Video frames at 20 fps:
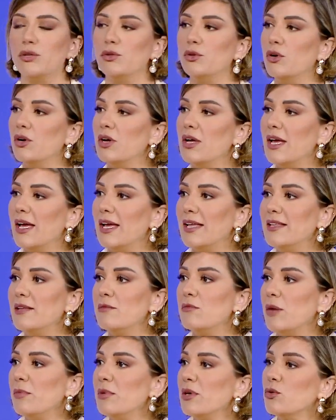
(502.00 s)
انه هن
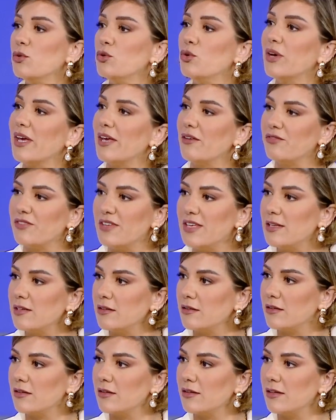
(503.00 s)
ما بيكونوا
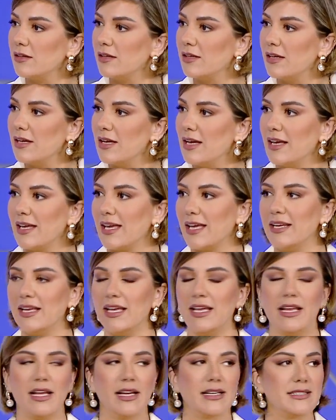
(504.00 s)
كافيين
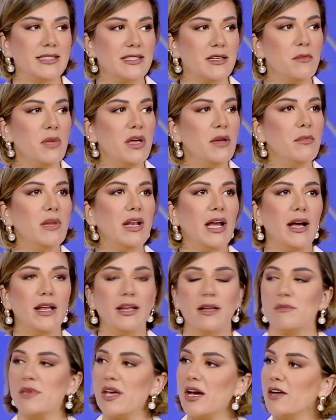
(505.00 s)
يعني كثير مهم
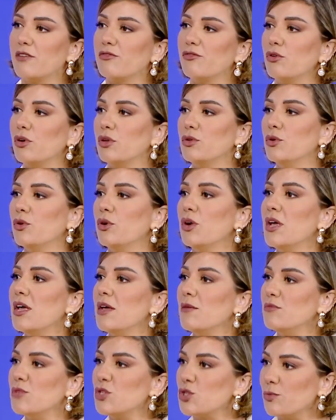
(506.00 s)
العالم يعرفوا انه
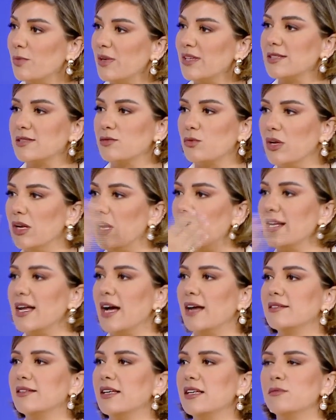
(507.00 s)
مش بس والله انا
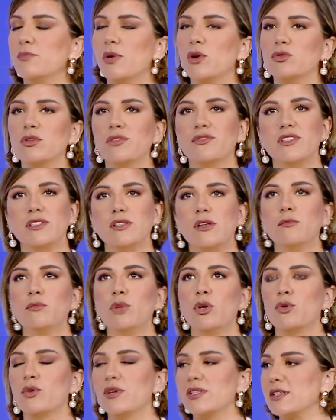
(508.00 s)
حطيت باودر في صن
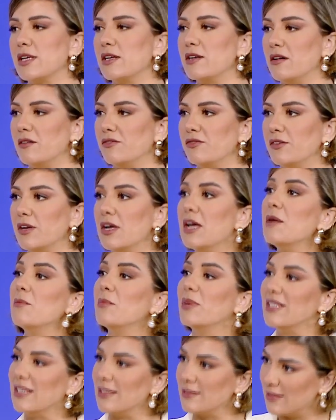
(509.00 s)
بلوك واتس انف
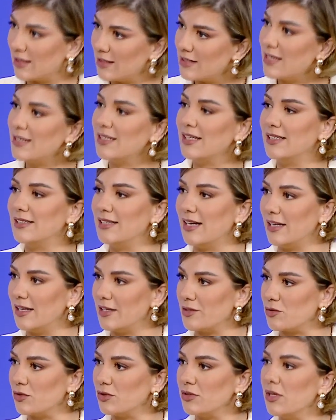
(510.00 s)
بدنا نضلنا نعيد
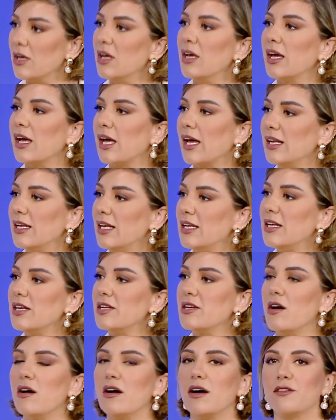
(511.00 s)
عليهم خلال
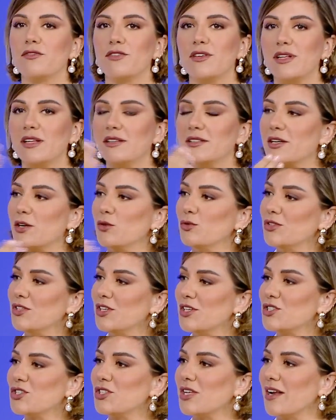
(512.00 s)
النهار فينا
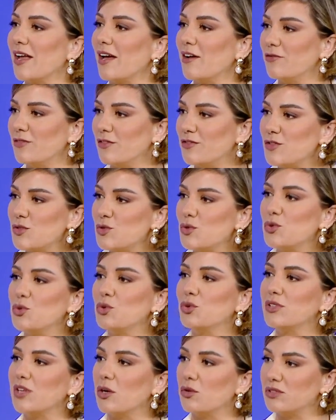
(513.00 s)
نروتش تنخفف
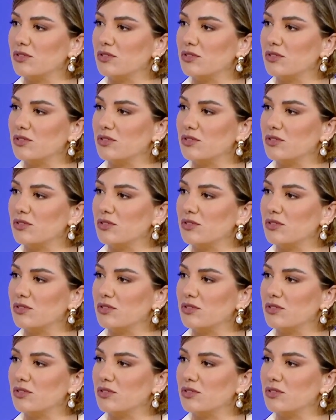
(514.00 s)
الزيوت او